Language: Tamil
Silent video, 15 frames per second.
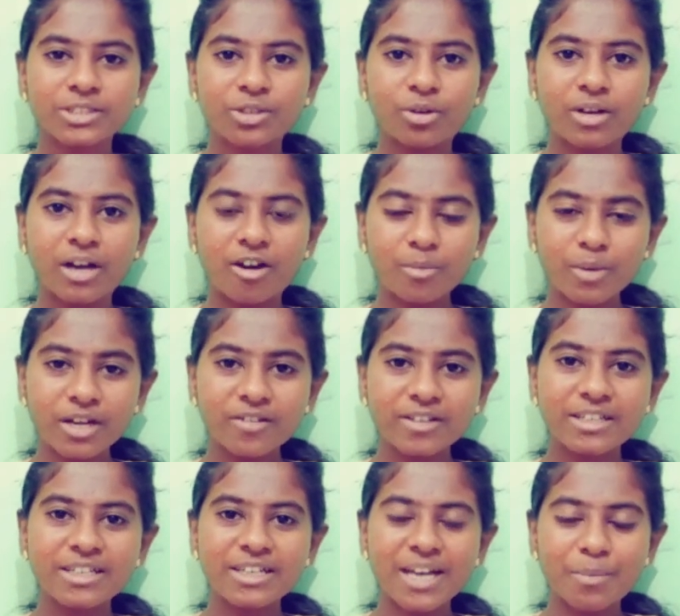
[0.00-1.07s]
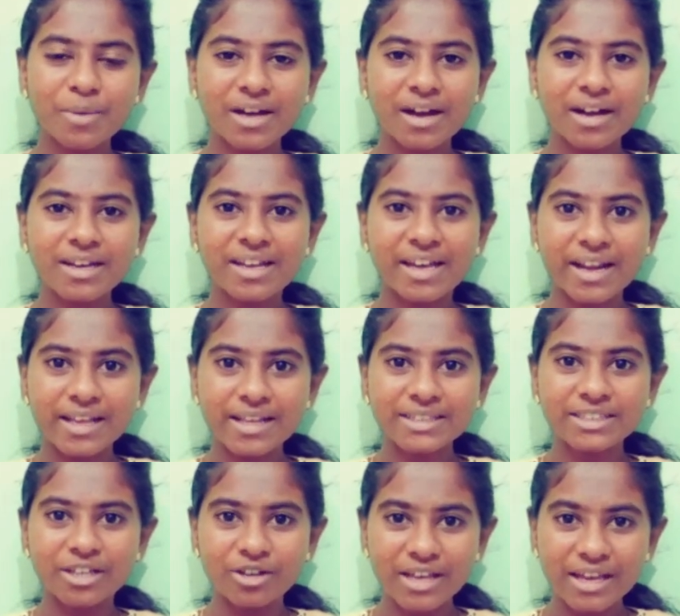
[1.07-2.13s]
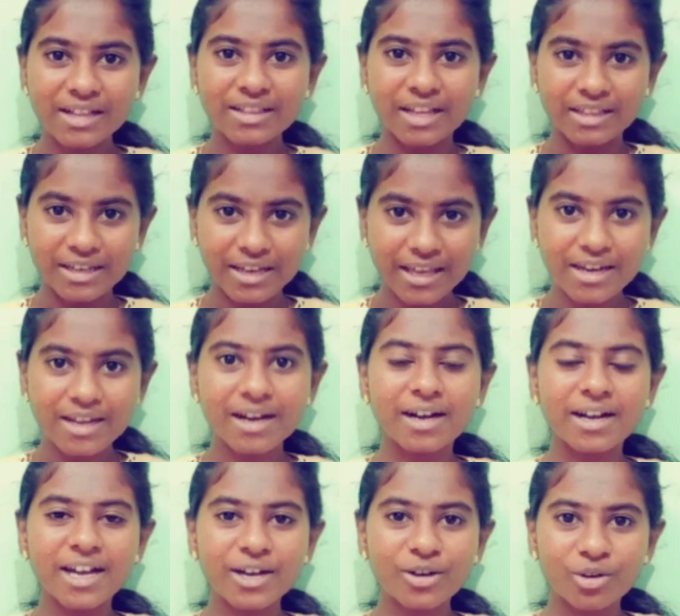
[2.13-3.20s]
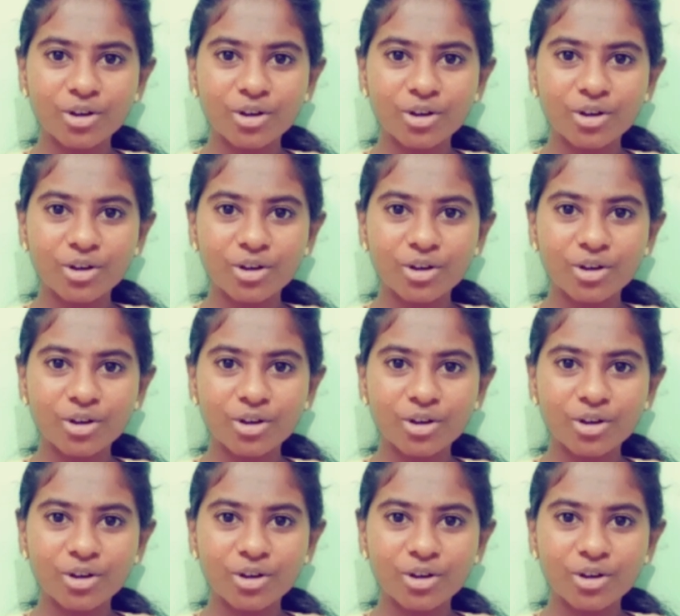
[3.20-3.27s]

ஸோ கவர்மெண்ட் வந்துட்டு நமக்காக நிறைய சலுகைகள் தந்துகிட்டே இருக்காங்க